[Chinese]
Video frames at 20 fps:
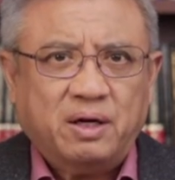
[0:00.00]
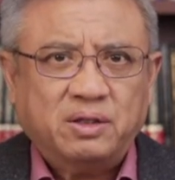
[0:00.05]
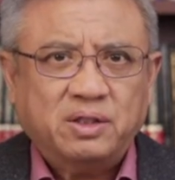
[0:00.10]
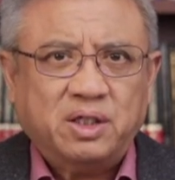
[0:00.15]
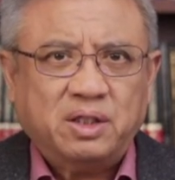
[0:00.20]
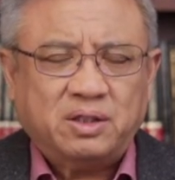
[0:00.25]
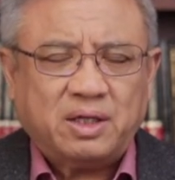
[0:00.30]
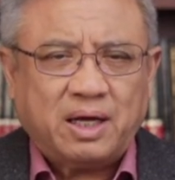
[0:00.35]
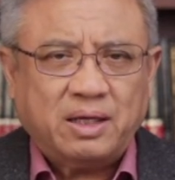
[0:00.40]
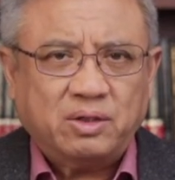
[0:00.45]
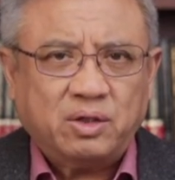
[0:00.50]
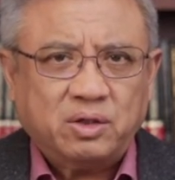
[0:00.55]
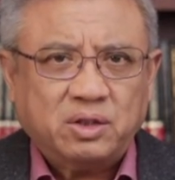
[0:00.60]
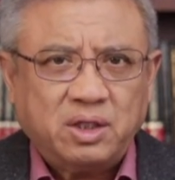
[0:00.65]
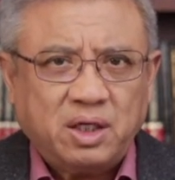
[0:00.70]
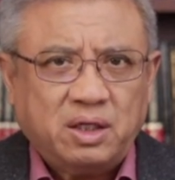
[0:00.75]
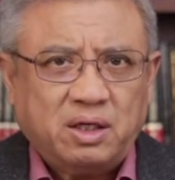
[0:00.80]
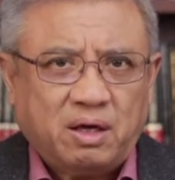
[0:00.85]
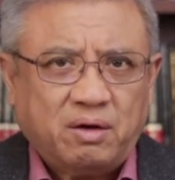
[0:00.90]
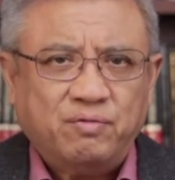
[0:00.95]
而且是按照
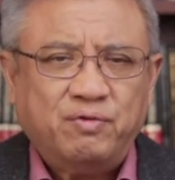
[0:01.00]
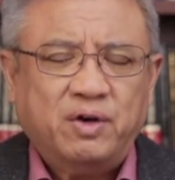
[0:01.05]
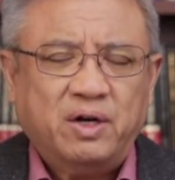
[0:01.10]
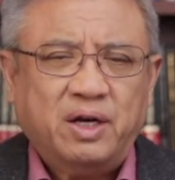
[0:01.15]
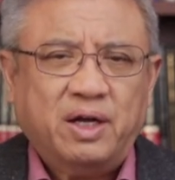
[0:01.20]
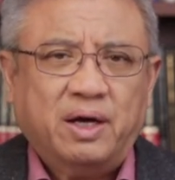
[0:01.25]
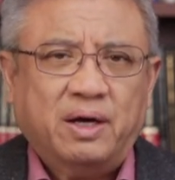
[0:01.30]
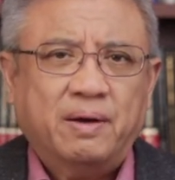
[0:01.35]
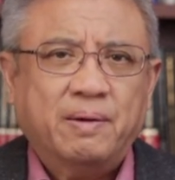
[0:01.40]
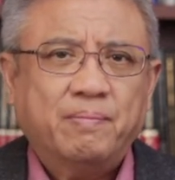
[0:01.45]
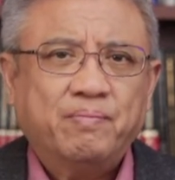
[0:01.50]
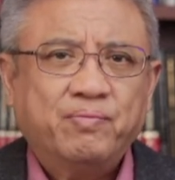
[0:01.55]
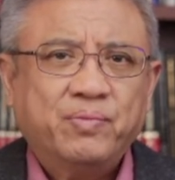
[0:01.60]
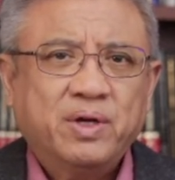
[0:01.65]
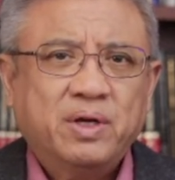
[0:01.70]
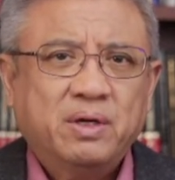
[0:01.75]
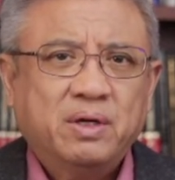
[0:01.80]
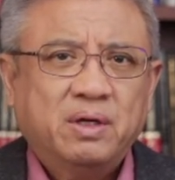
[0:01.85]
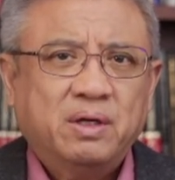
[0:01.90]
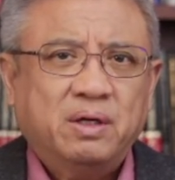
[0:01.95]
阵营分裂。
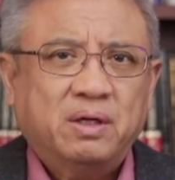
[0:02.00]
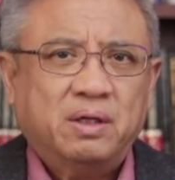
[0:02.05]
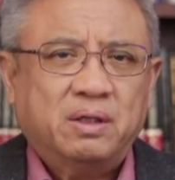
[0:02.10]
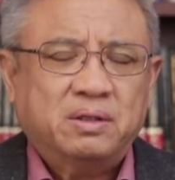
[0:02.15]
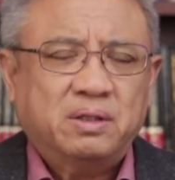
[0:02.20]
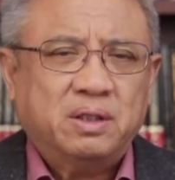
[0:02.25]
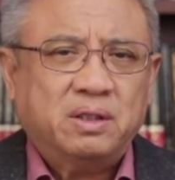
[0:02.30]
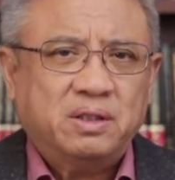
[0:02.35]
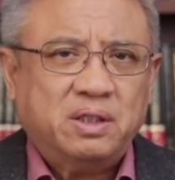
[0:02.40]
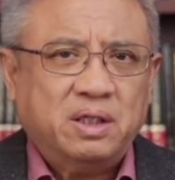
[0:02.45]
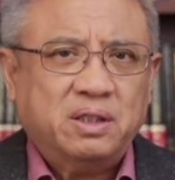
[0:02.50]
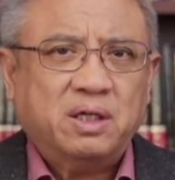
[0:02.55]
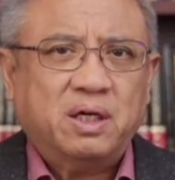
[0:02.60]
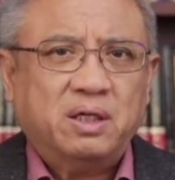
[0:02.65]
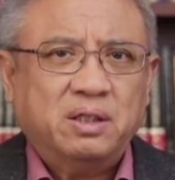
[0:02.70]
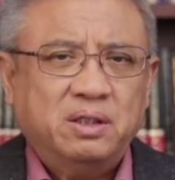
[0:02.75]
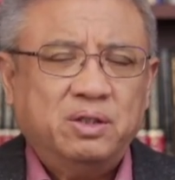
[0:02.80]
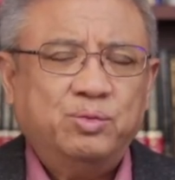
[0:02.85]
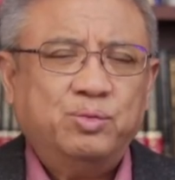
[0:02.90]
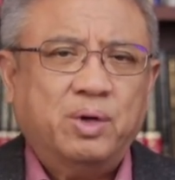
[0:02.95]
这个现
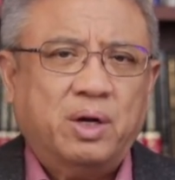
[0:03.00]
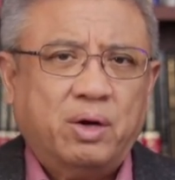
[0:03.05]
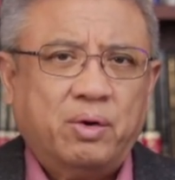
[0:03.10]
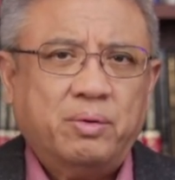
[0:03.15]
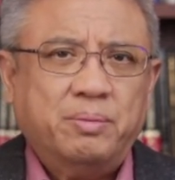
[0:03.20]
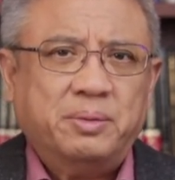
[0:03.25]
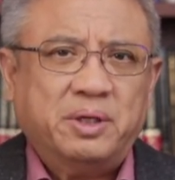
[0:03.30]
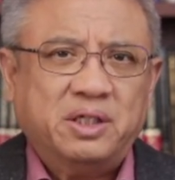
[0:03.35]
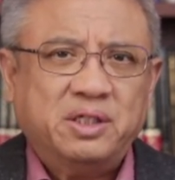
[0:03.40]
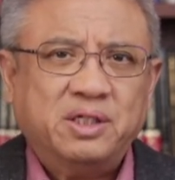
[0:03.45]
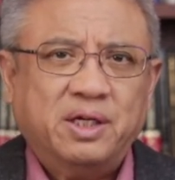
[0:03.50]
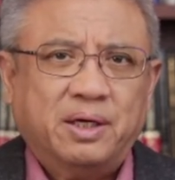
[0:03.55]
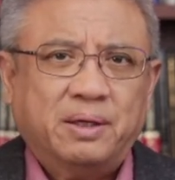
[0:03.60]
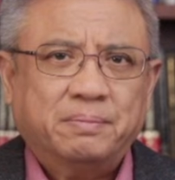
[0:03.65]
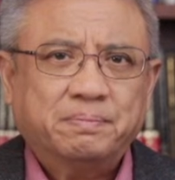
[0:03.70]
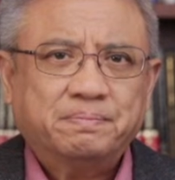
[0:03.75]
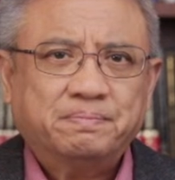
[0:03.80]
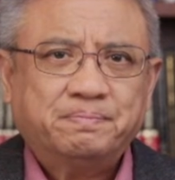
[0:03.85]
象越来越明显。